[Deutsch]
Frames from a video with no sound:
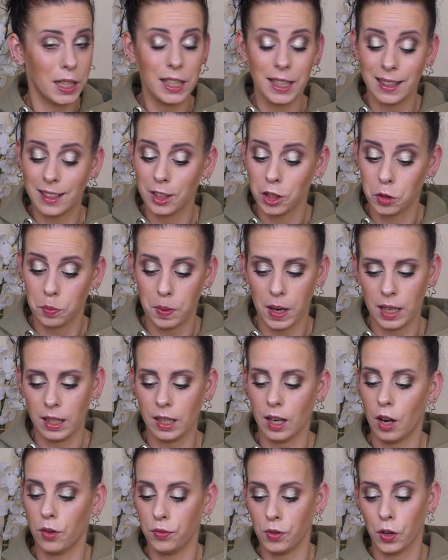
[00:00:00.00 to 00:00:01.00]
ich
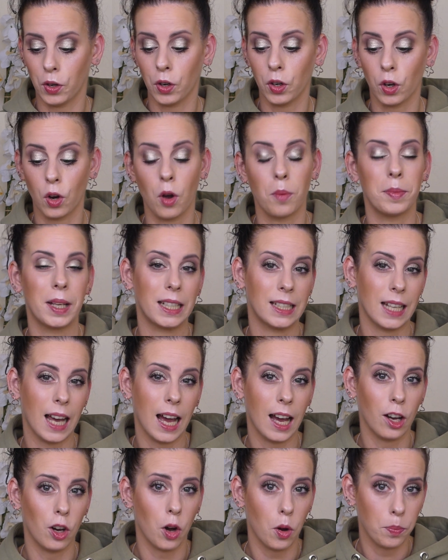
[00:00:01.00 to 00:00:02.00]
gespannt auf eure
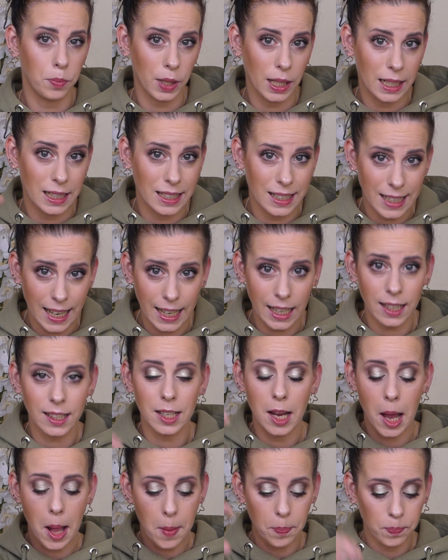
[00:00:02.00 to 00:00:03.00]
Kommentare, ob ihr denkt,
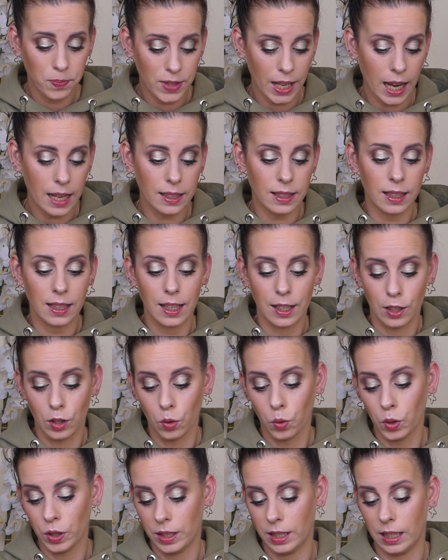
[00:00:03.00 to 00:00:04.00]
das
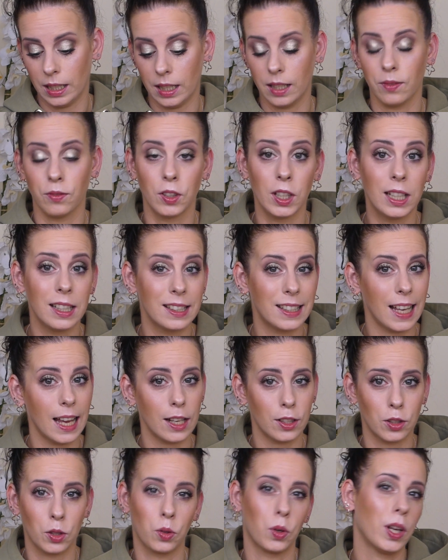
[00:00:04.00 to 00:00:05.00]
lohnt sich. Wie
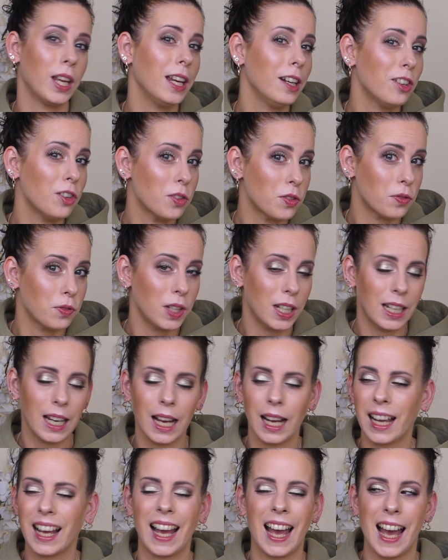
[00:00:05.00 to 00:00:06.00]
gesagt, so hin und wieder,
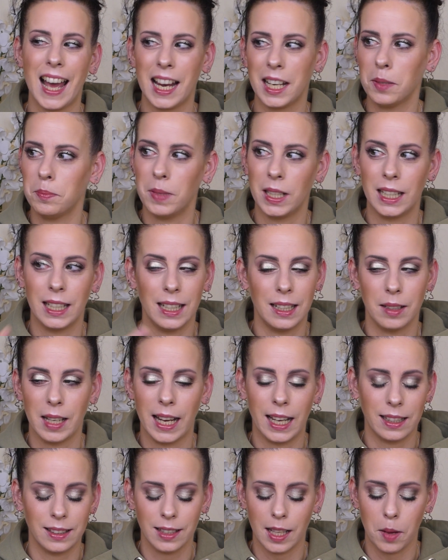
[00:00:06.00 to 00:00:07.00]
gerade mit den
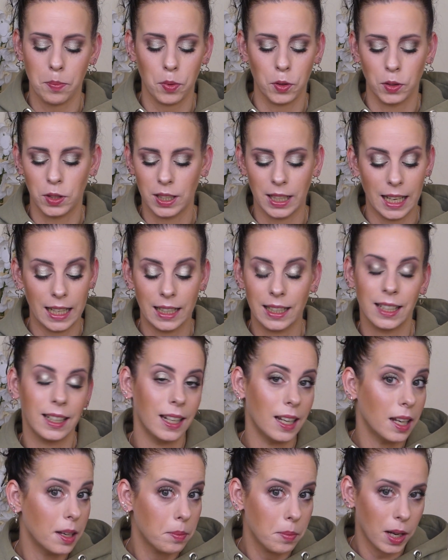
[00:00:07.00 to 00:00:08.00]
extra Prozenten,
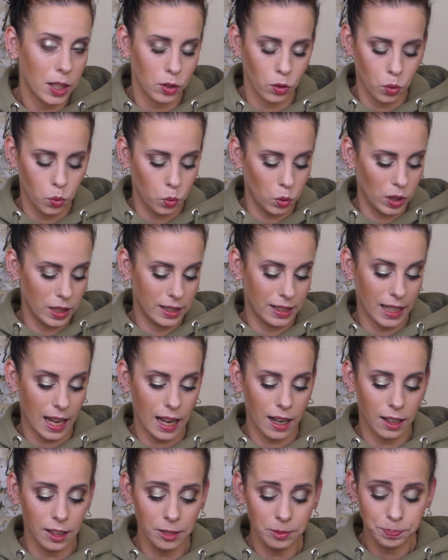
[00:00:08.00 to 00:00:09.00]
immer eine coole
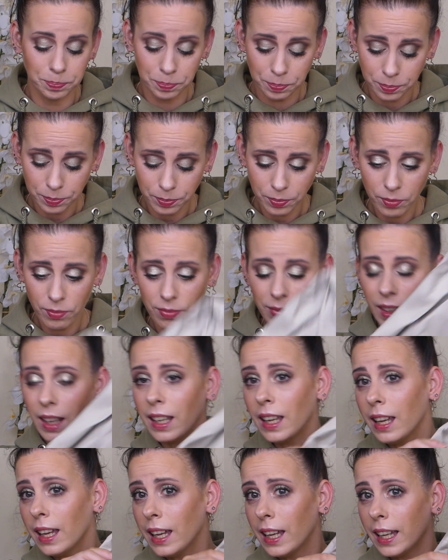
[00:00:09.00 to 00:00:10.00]
Sache.
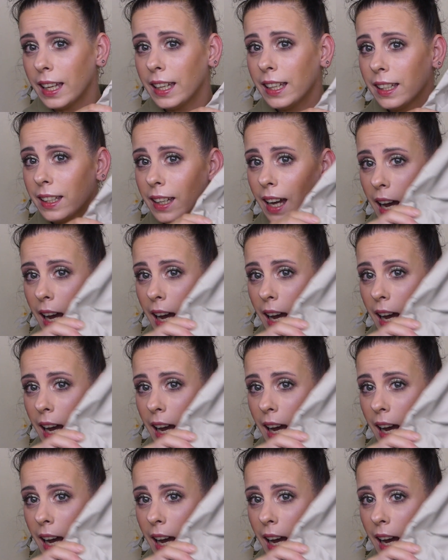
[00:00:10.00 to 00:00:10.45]
Ich